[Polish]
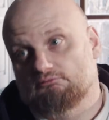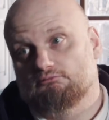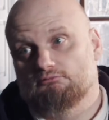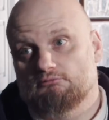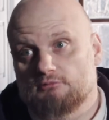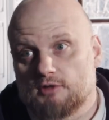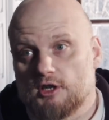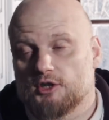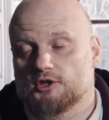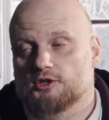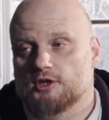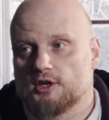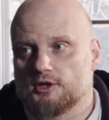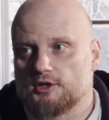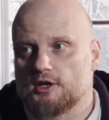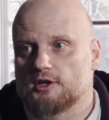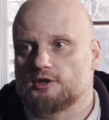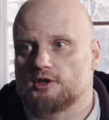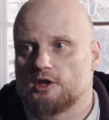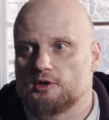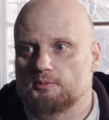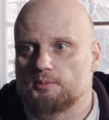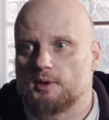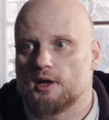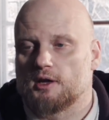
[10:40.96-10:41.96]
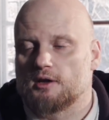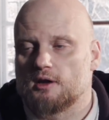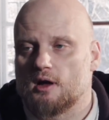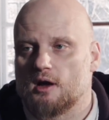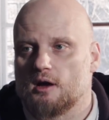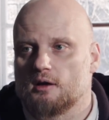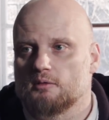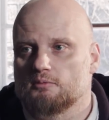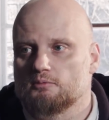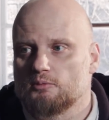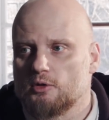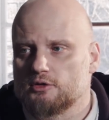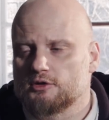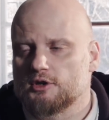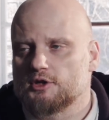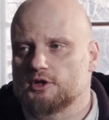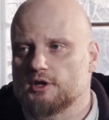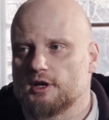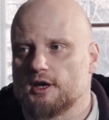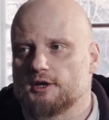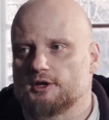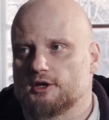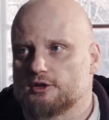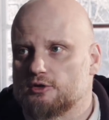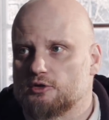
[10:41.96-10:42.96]
nieszczęścia, cierpienia. Może
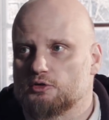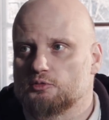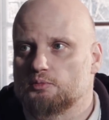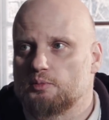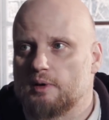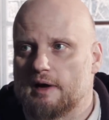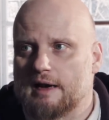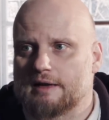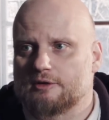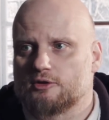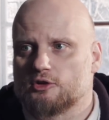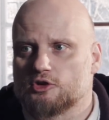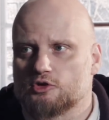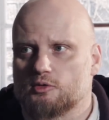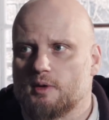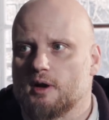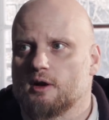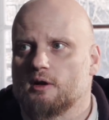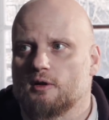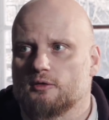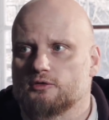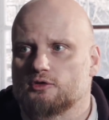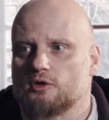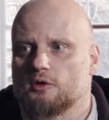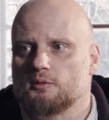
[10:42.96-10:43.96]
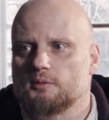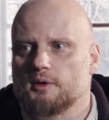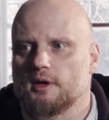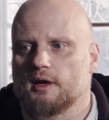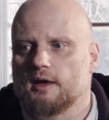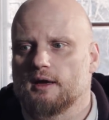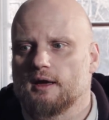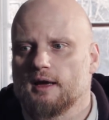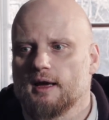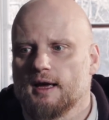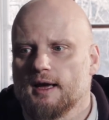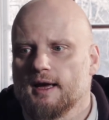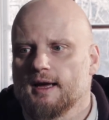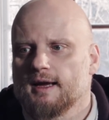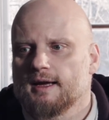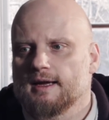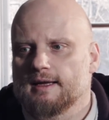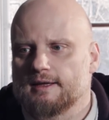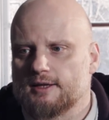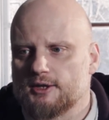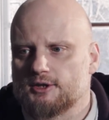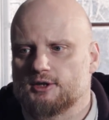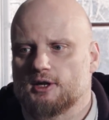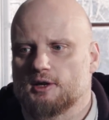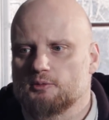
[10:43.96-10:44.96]
dzieje się coś bardzo złego w tobie
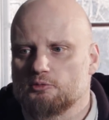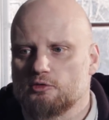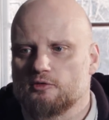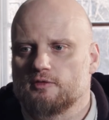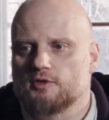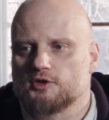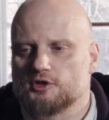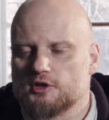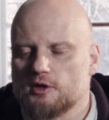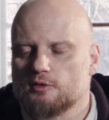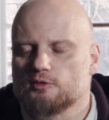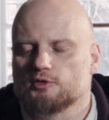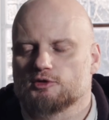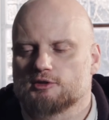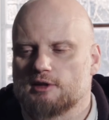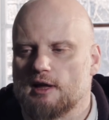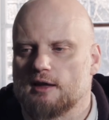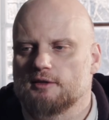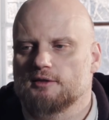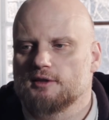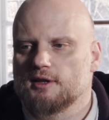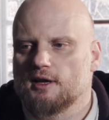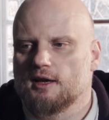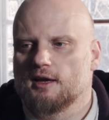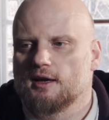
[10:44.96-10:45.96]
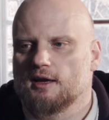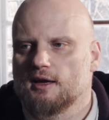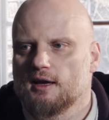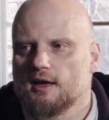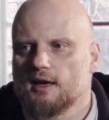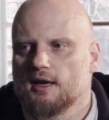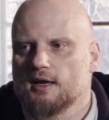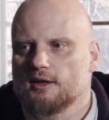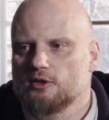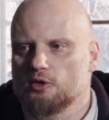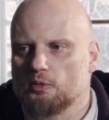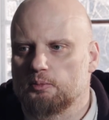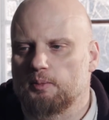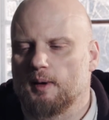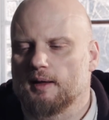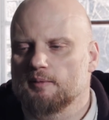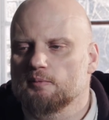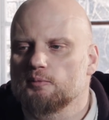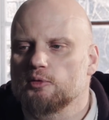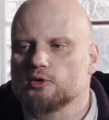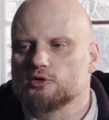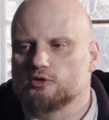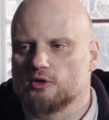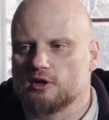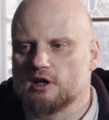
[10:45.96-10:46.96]
i ty sobie mówisz nieustannie, no
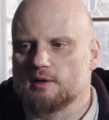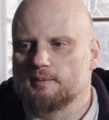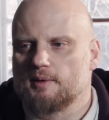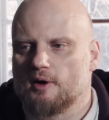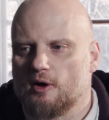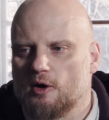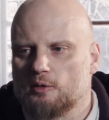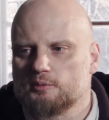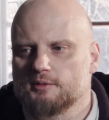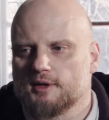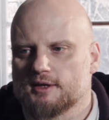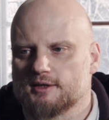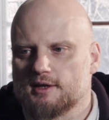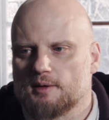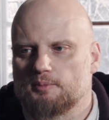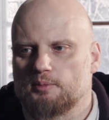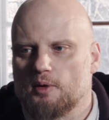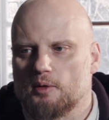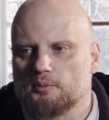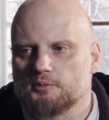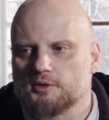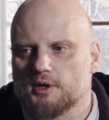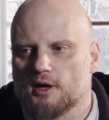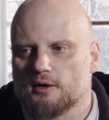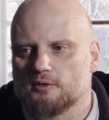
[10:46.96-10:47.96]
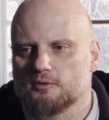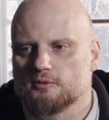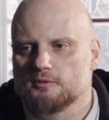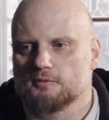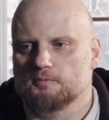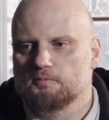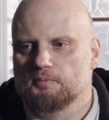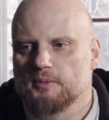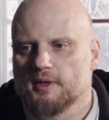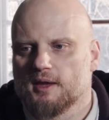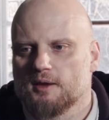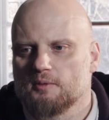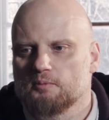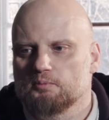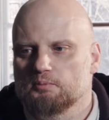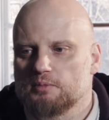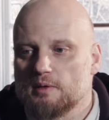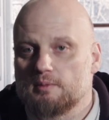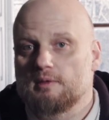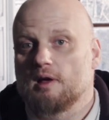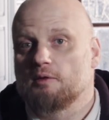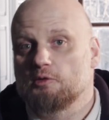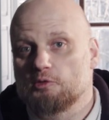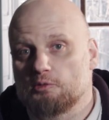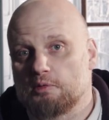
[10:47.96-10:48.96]
Pan Bóg to chyba o mnie zapomniał.
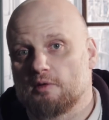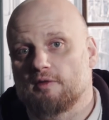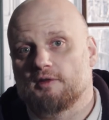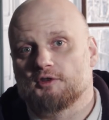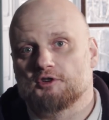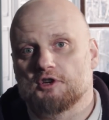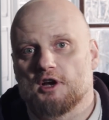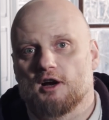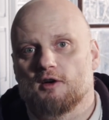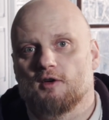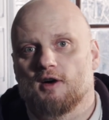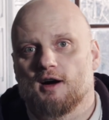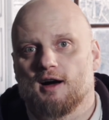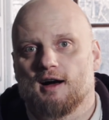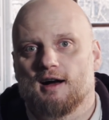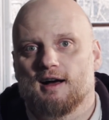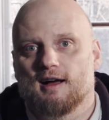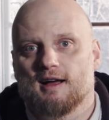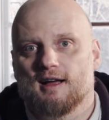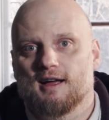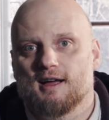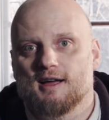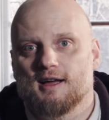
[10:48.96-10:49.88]
Biblia by powiedziała,